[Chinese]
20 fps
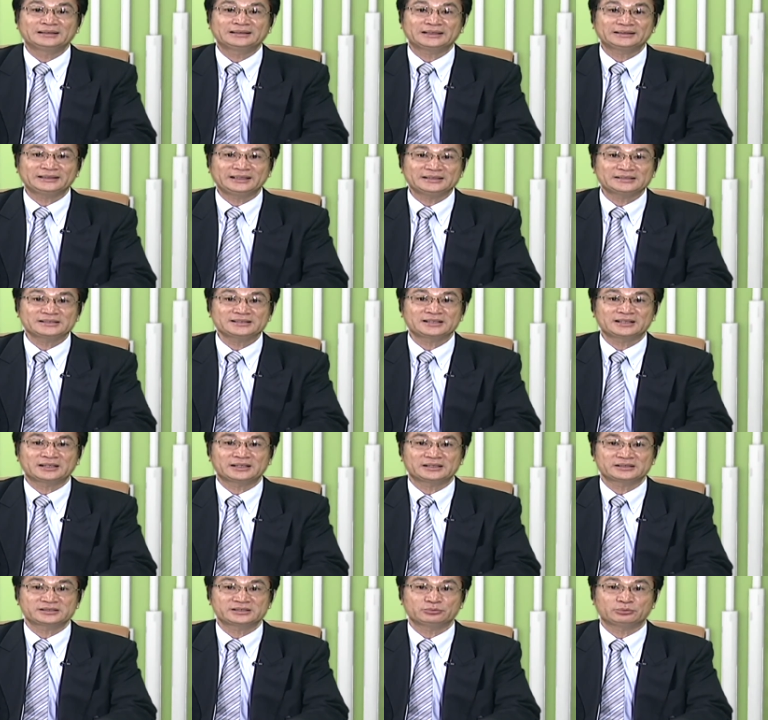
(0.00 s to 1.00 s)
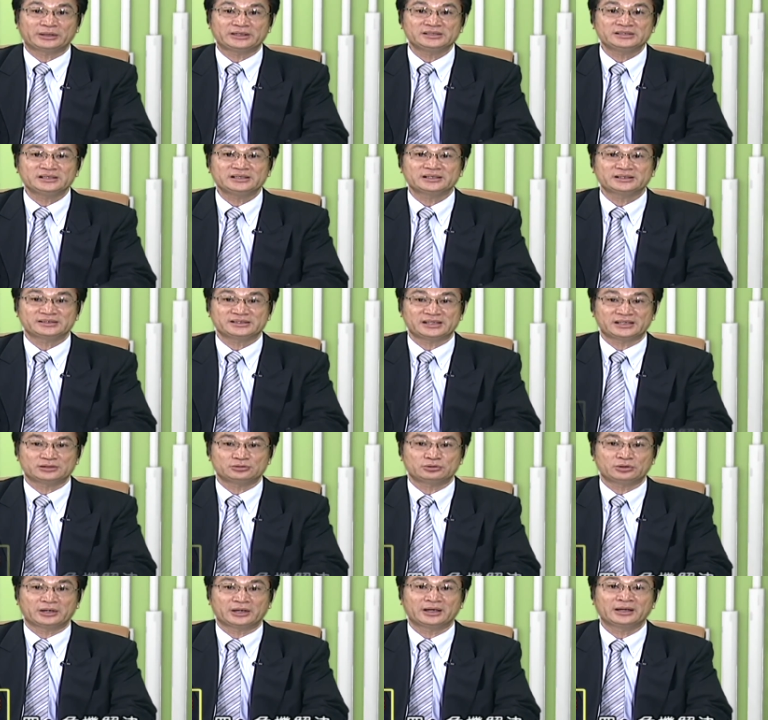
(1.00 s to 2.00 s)
那第四个呢是危机的解
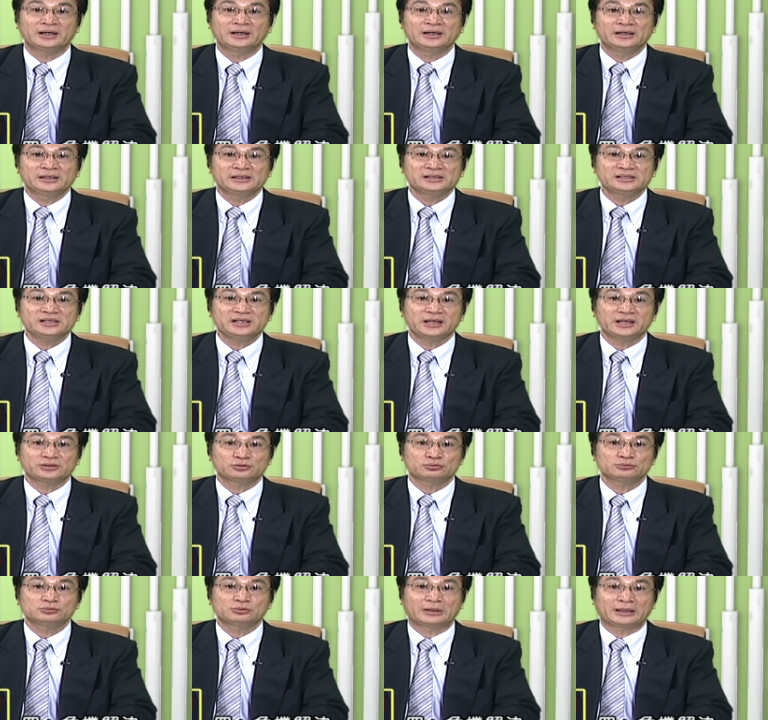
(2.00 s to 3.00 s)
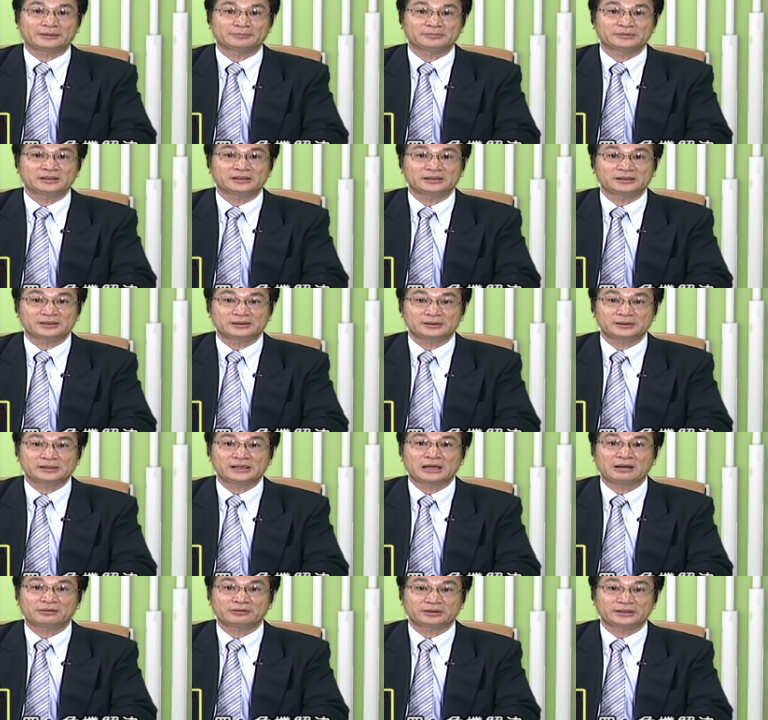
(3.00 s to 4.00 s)
决，企业主管
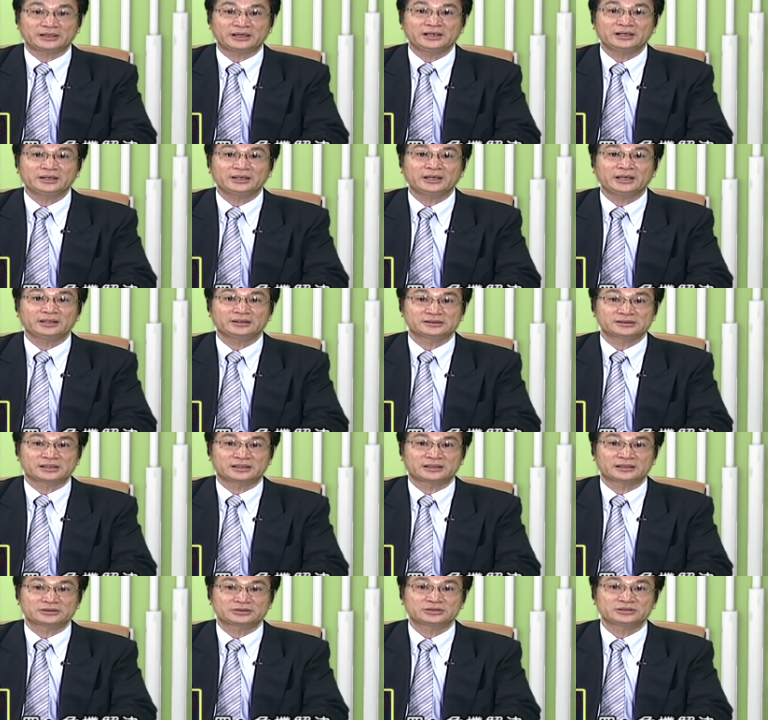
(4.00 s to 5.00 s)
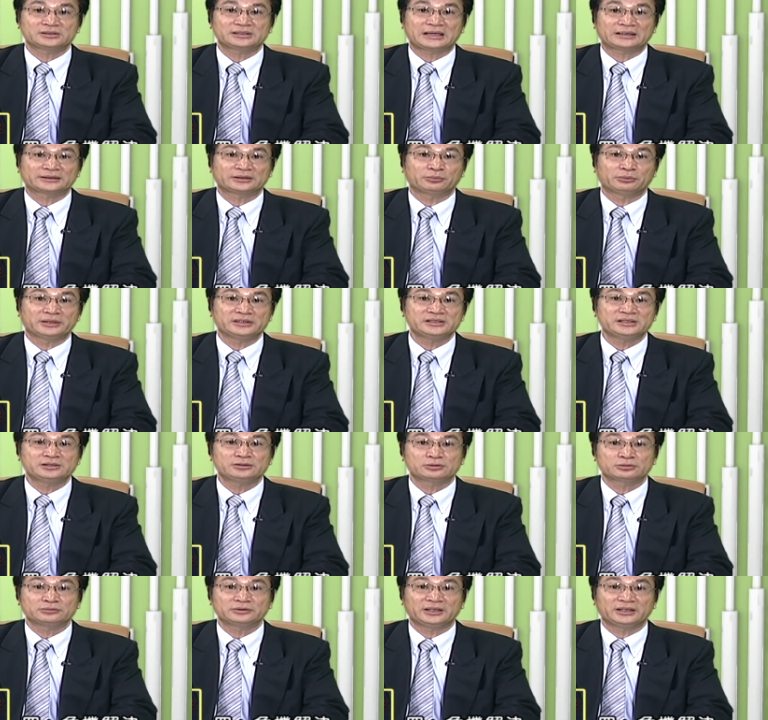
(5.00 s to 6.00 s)
要因应整个适当的危机
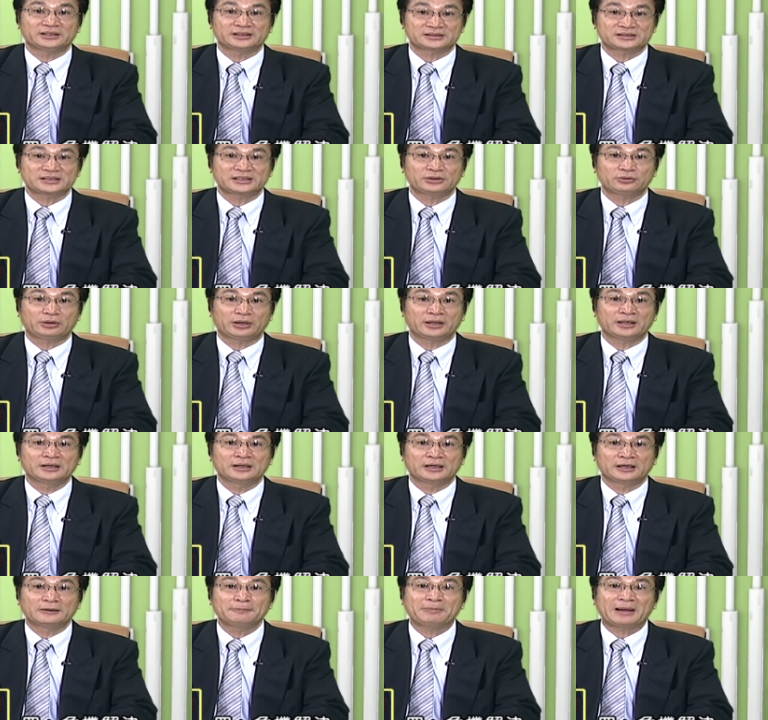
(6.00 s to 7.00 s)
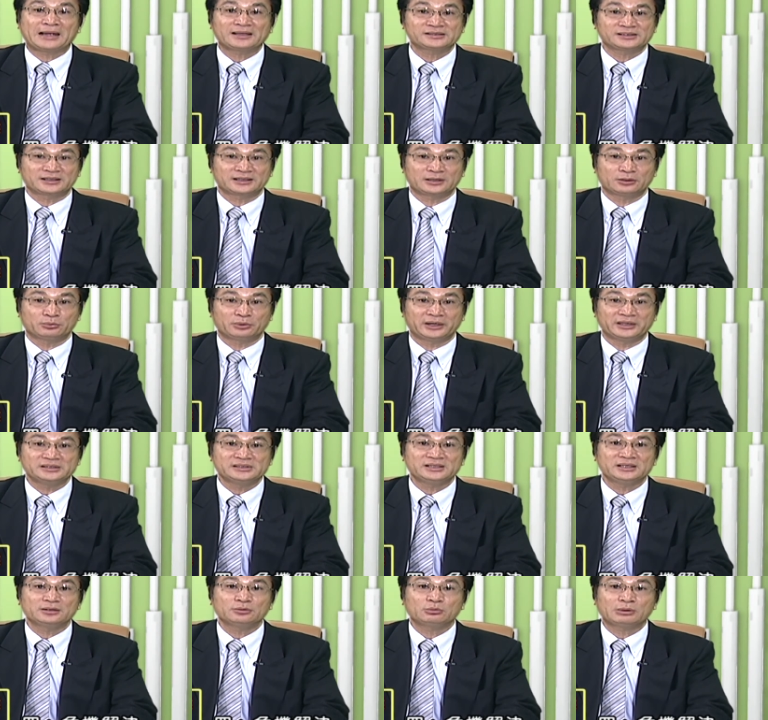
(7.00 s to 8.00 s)
处理的策略，而把整个危
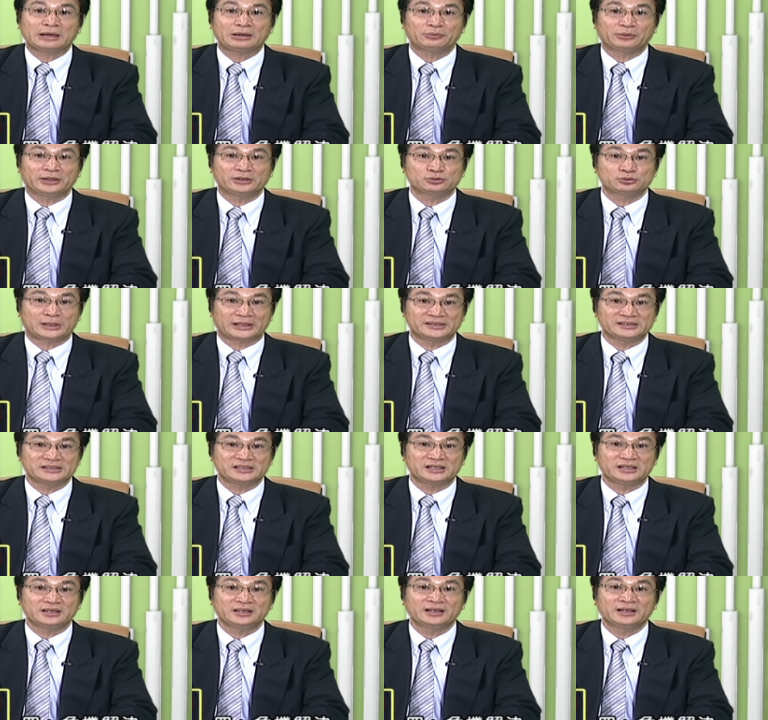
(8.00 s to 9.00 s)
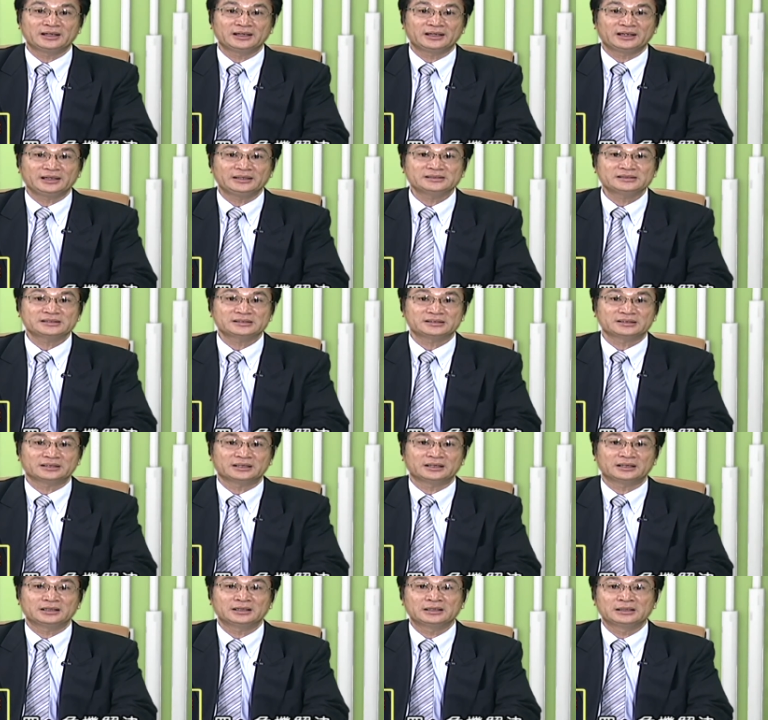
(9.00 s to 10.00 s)
机化为转机。因此
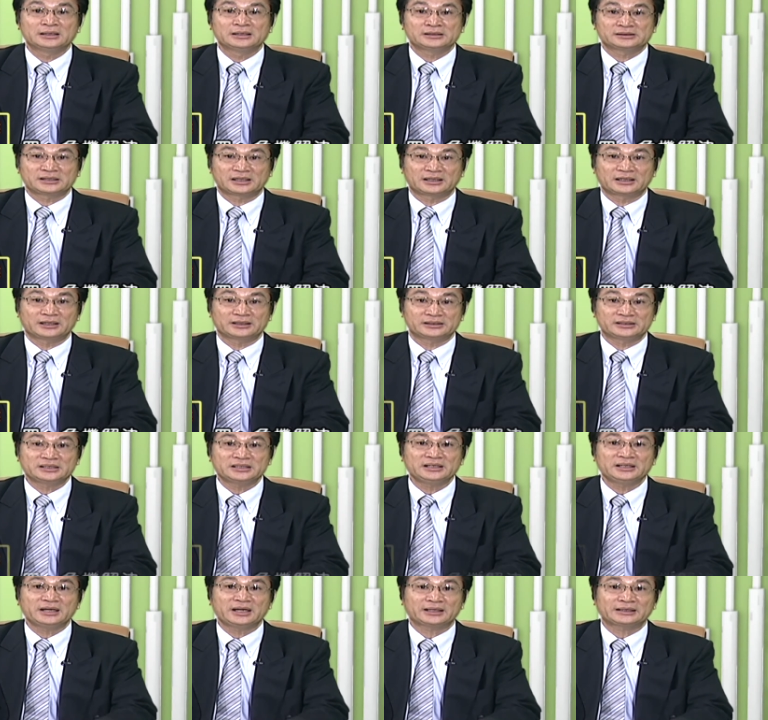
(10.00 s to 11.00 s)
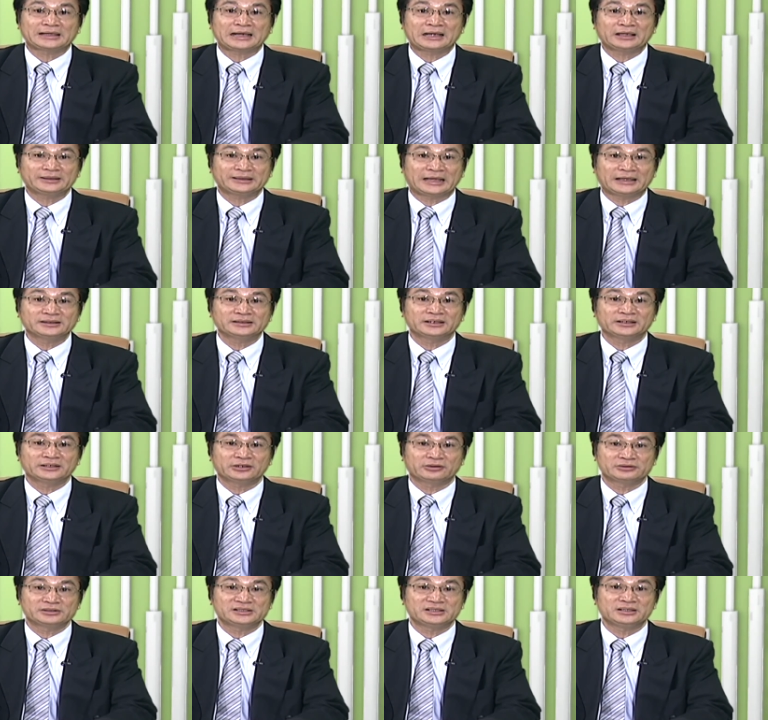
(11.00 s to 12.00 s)
呢，整个企业它难得
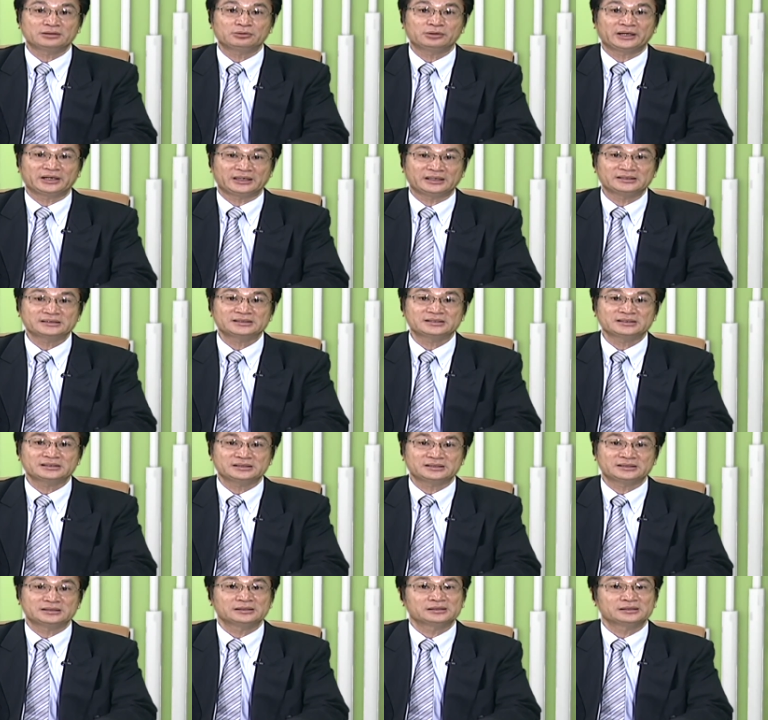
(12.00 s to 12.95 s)
有机会一次